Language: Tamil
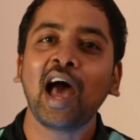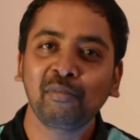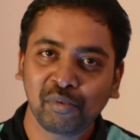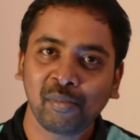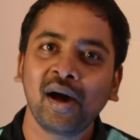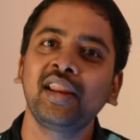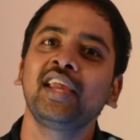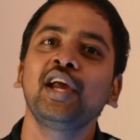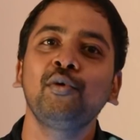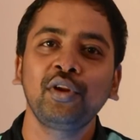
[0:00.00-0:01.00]
ஆப்
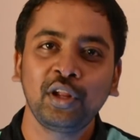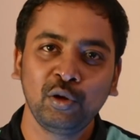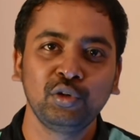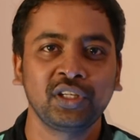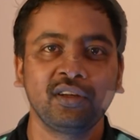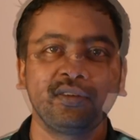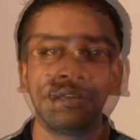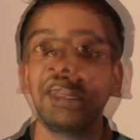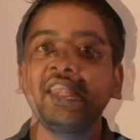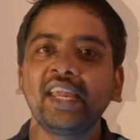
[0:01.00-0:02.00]
மாதிரியே ஒரு இலூஷன்
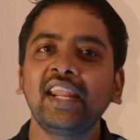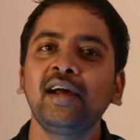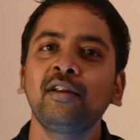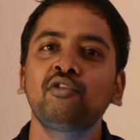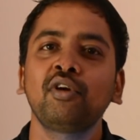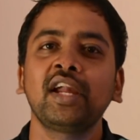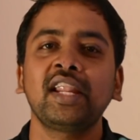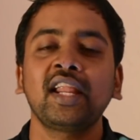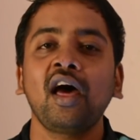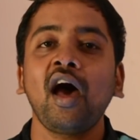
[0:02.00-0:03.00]
இது என்ன அப்படின்னு சொல்லிட்டு
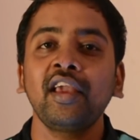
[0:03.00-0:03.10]
கேட்டிங்கன்னா